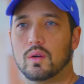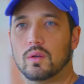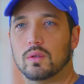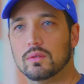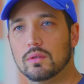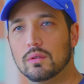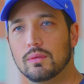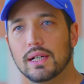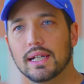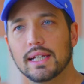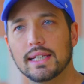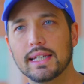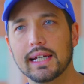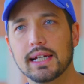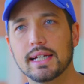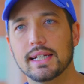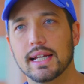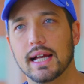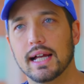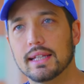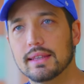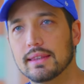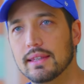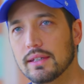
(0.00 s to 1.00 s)
断りたい
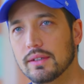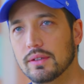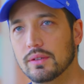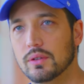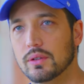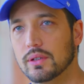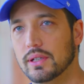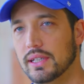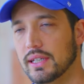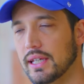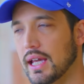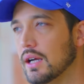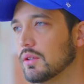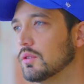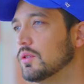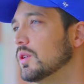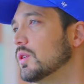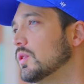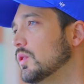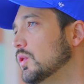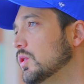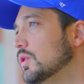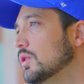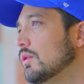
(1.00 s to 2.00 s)
なっていう時に、いや、
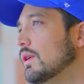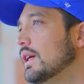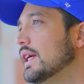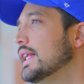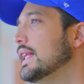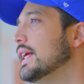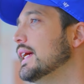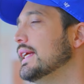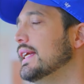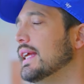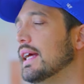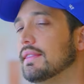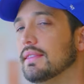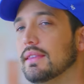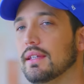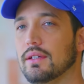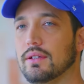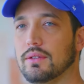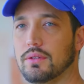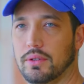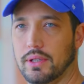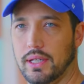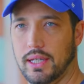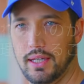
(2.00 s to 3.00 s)
これ断れないなって
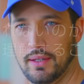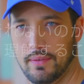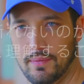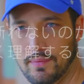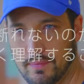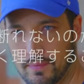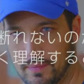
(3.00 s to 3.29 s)
いう時、